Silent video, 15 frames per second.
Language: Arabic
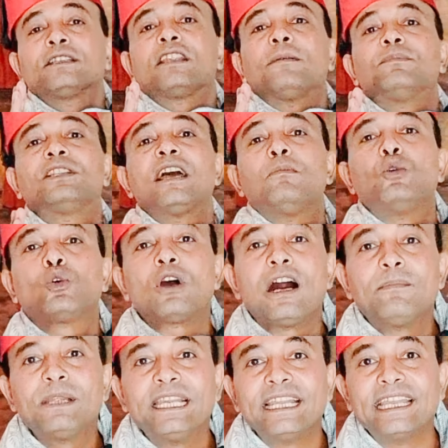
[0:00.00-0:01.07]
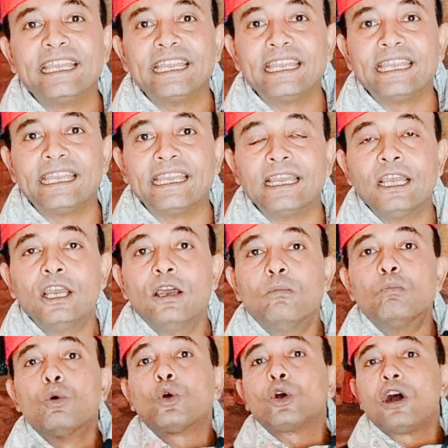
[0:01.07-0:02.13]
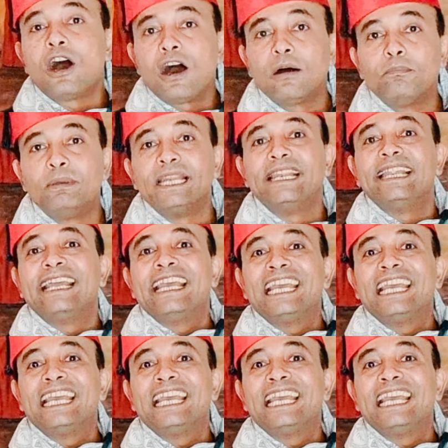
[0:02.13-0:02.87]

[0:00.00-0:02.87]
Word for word: طب ده مقابل ايه مقابل